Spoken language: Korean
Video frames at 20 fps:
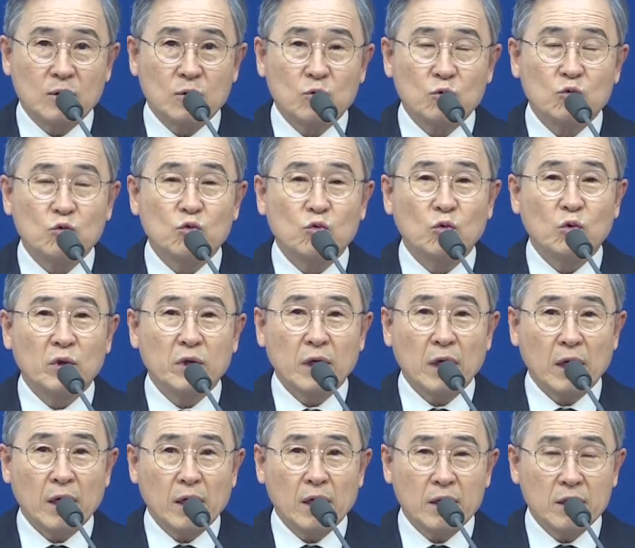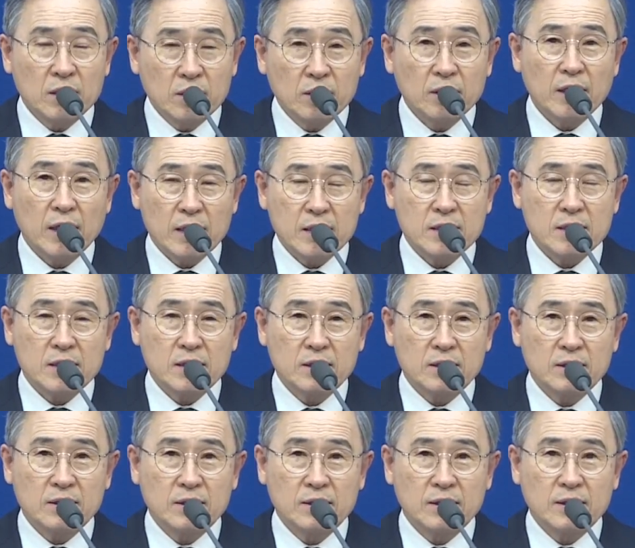구원하여 이르게 하시는
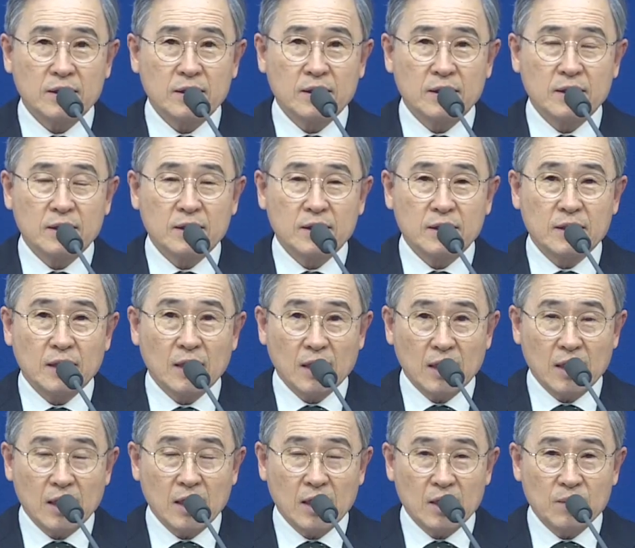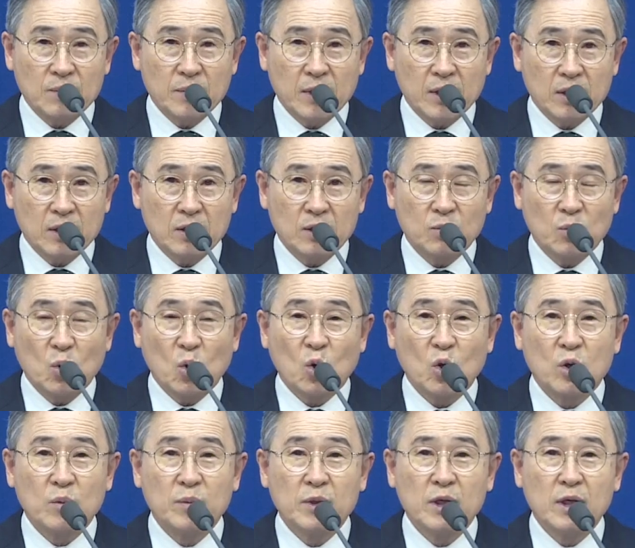하나님의 그
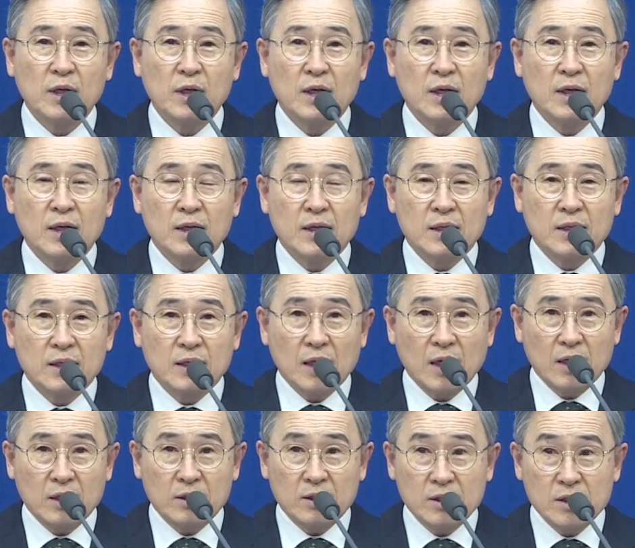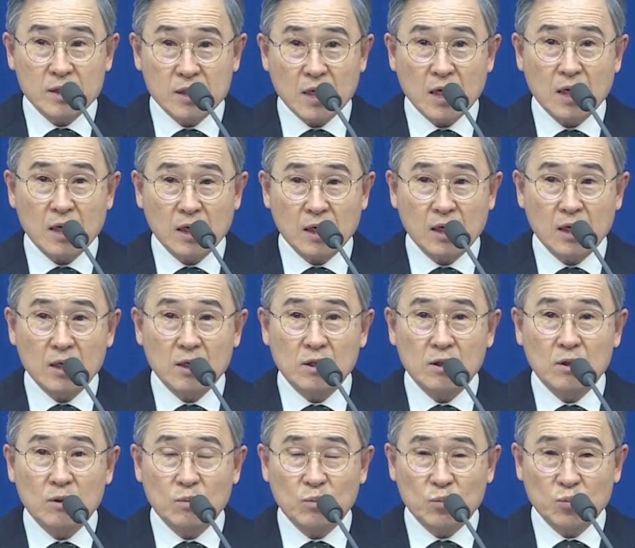복음을 나는 자랑할
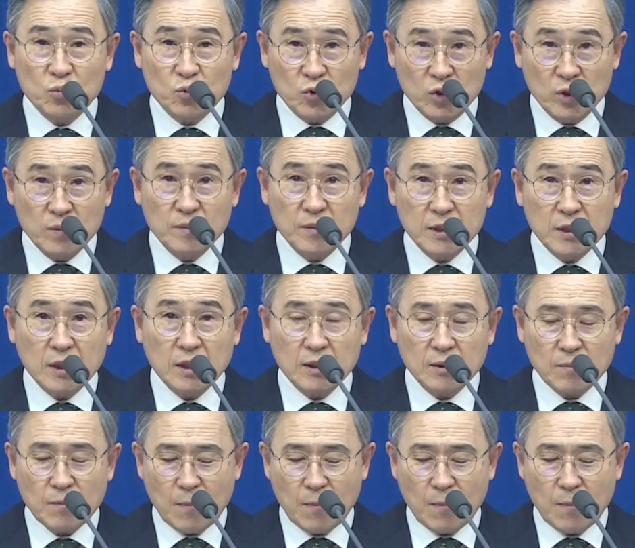뿐입니다.